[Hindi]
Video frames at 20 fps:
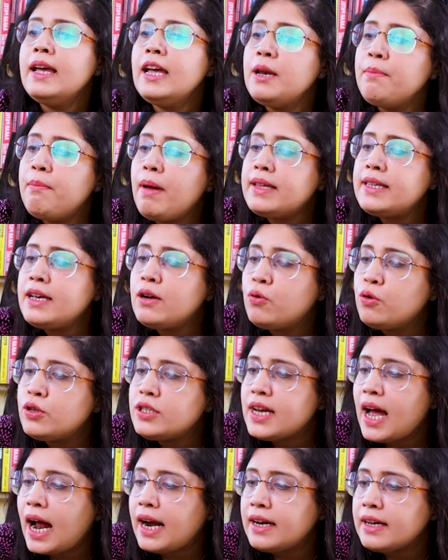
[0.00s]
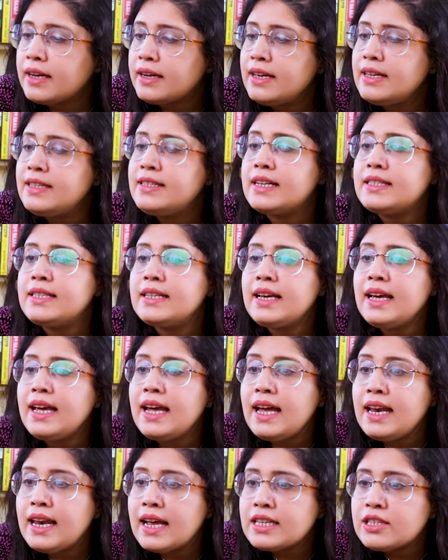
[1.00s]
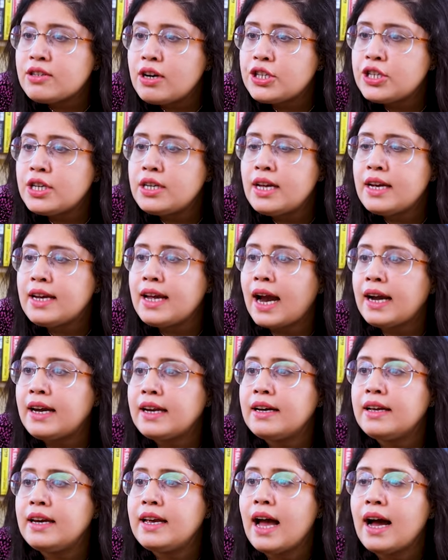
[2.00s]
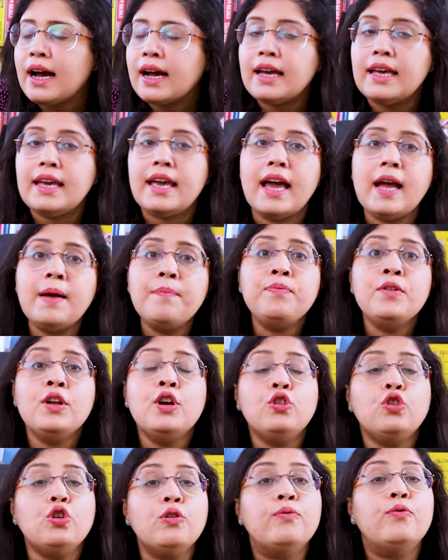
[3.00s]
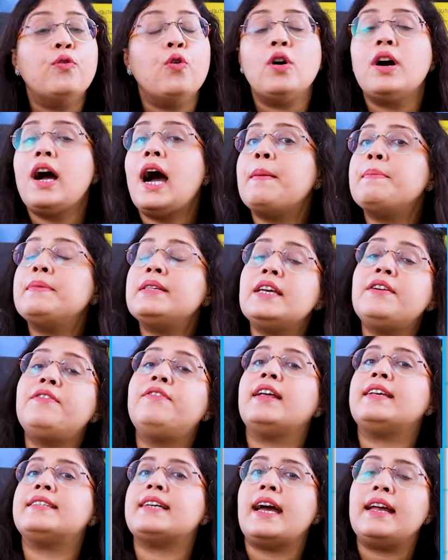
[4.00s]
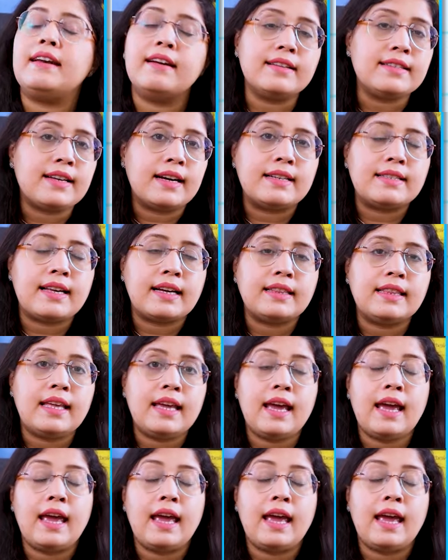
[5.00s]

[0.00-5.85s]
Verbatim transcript: इनमें से कुछ कैटेगरीज जैसे कि इलस्ट्रेशन की कैटेगरी आ गई है तो वो काम सिर्फ डिजाइनर्स कर सकते